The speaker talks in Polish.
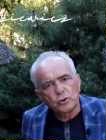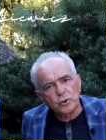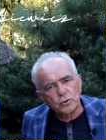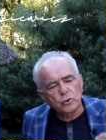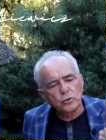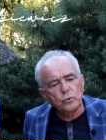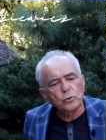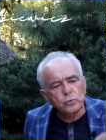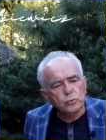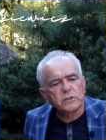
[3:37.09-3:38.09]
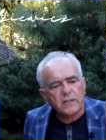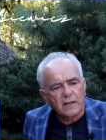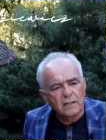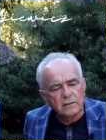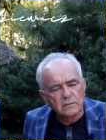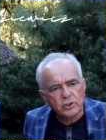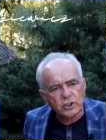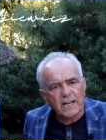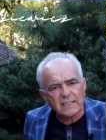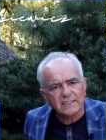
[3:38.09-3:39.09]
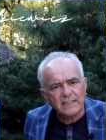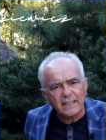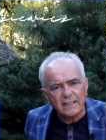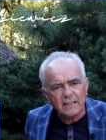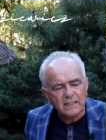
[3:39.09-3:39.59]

Rząd dorzuca trzynastkę,